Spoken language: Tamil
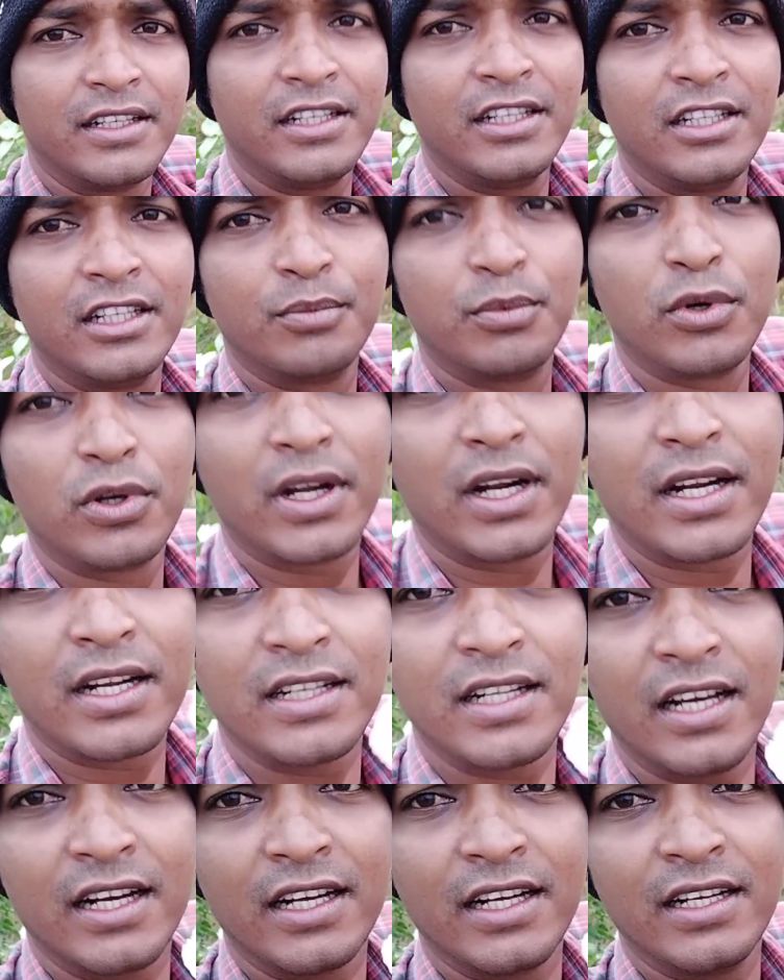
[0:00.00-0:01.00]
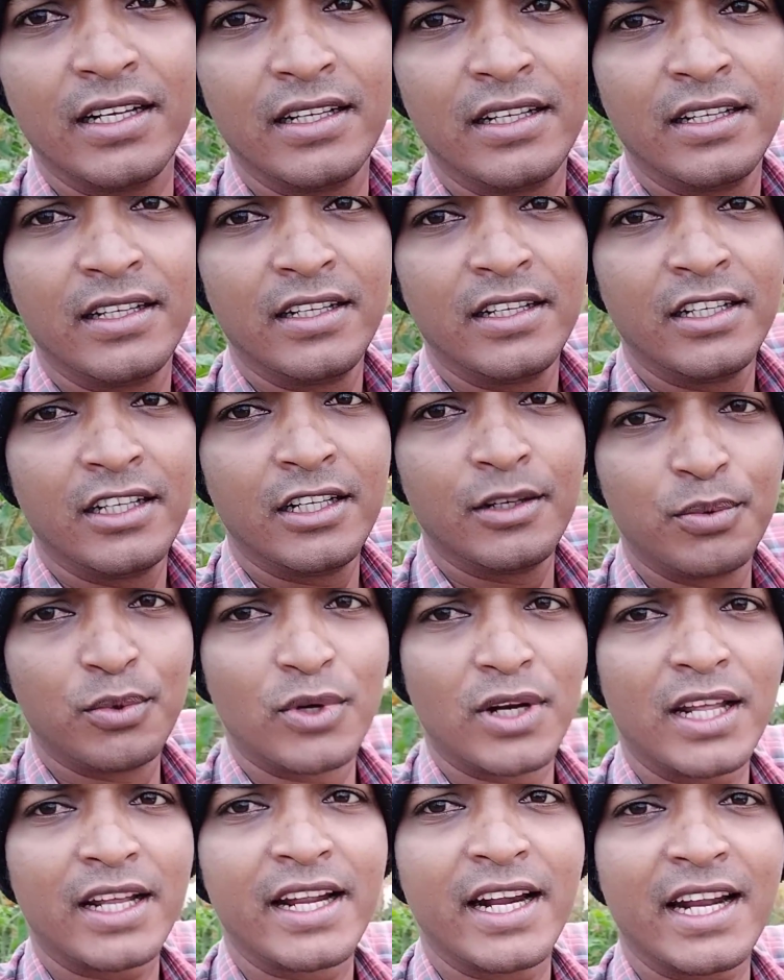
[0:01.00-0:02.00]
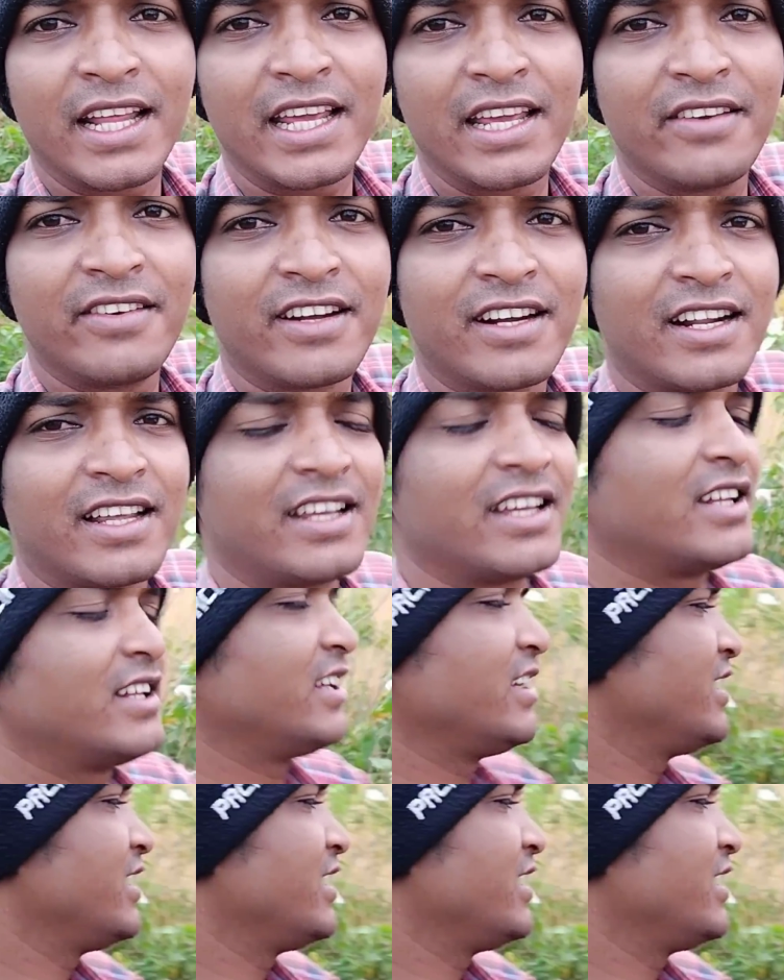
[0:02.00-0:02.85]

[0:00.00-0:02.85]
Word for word: இந்த பூ கேட்டிருந்தாங்க இந்த பூவெல்லாம் கிடைக்கவே கிடைக்காது